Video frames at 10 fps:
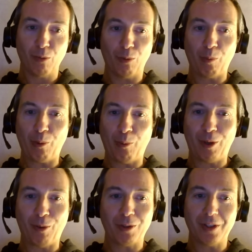Donc pour
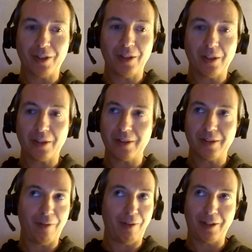moi, le 6.6,
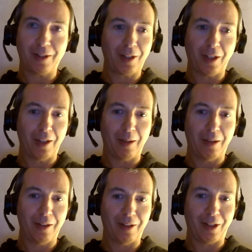ça va être très,